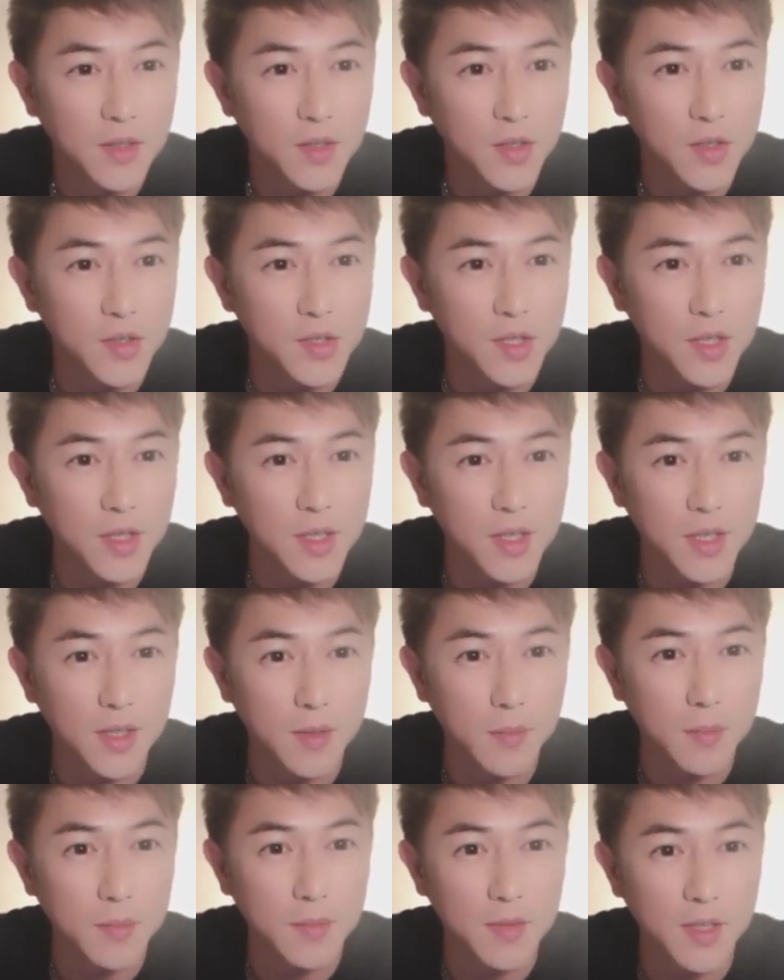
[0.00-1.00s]
设定，
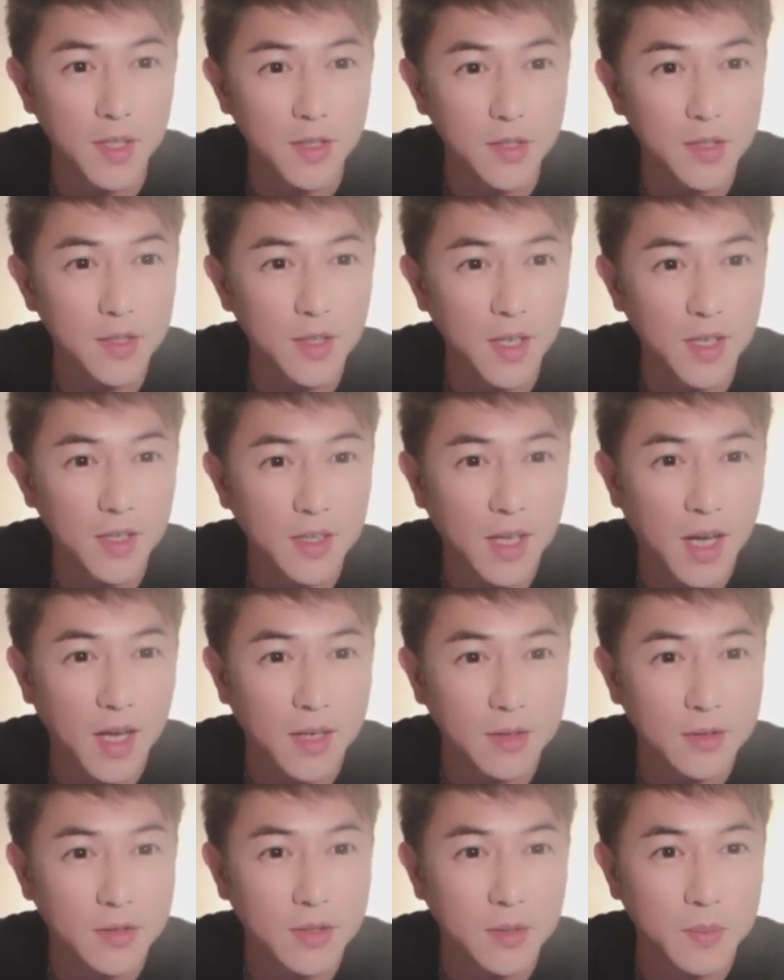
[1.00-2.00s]
眼睛太大
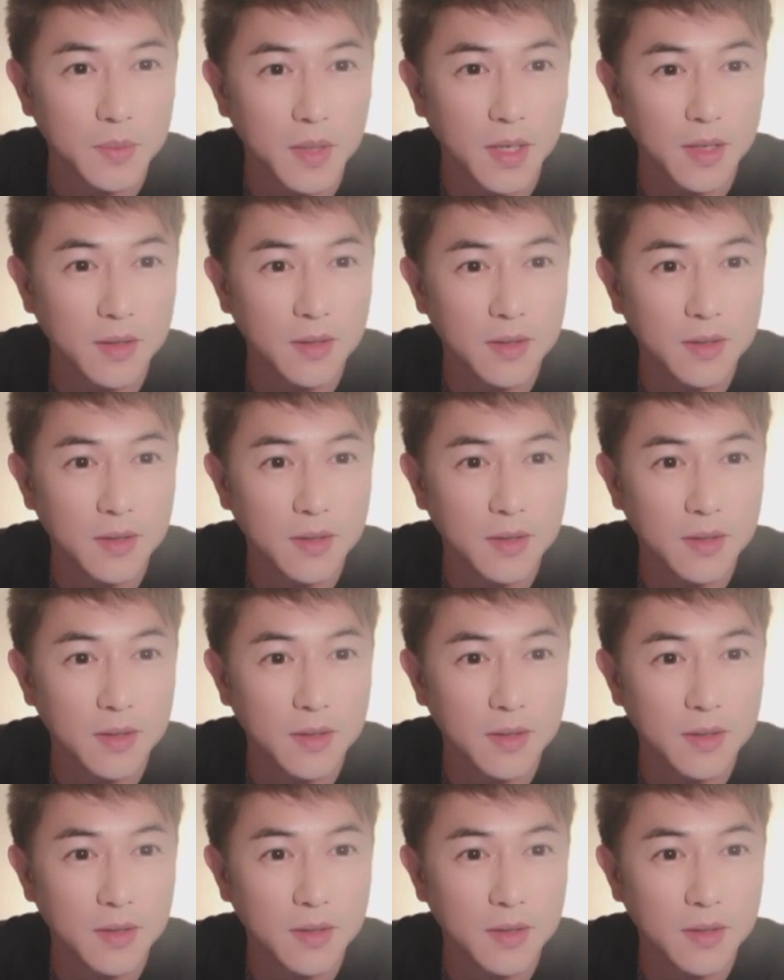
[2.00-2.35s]
了受不了，